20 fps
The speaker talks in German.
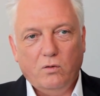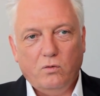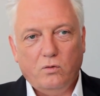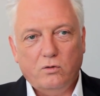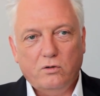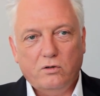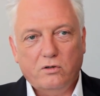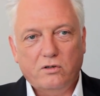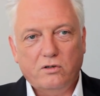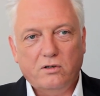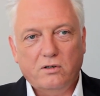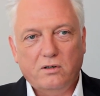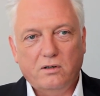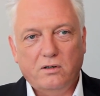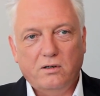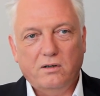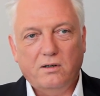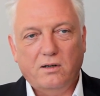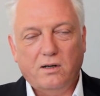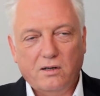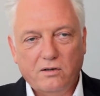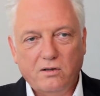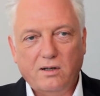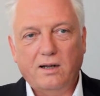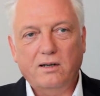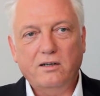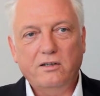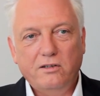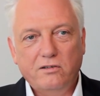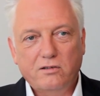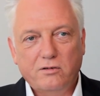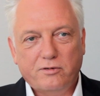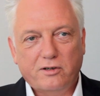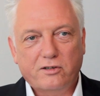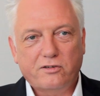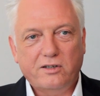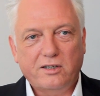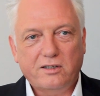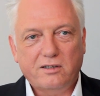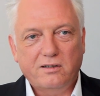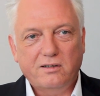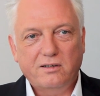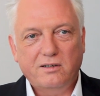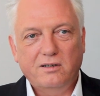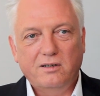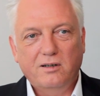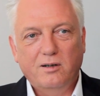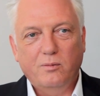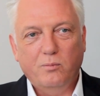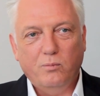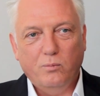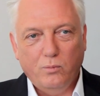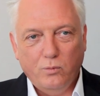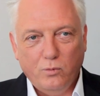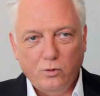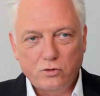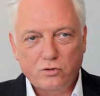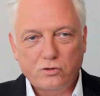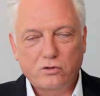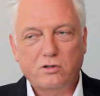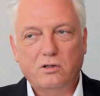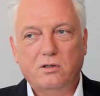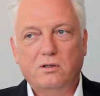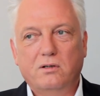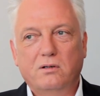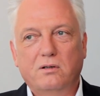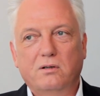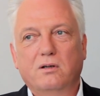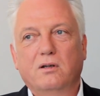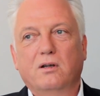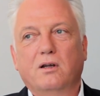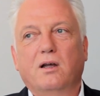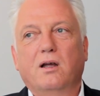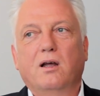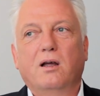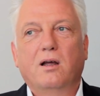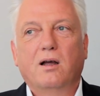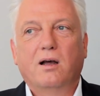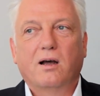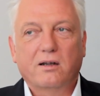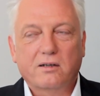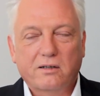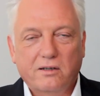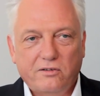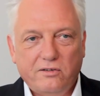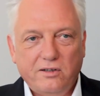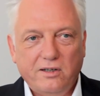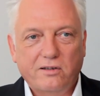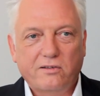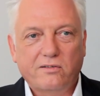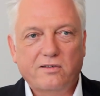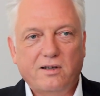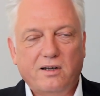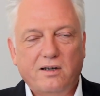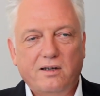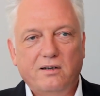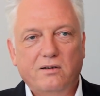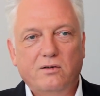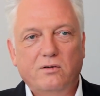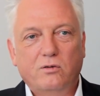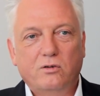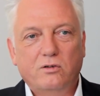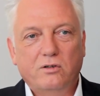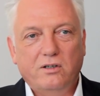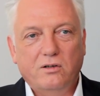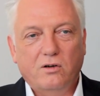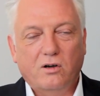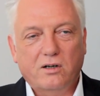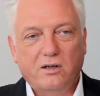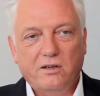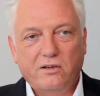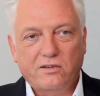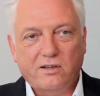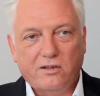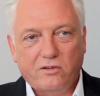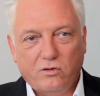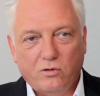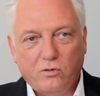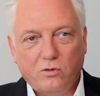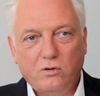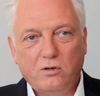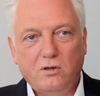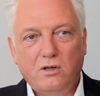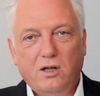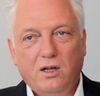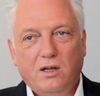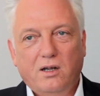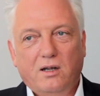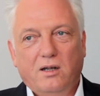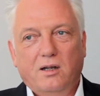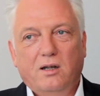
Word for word: Und äh, also alle diese Facetten müssen adressiert sein und die Organisation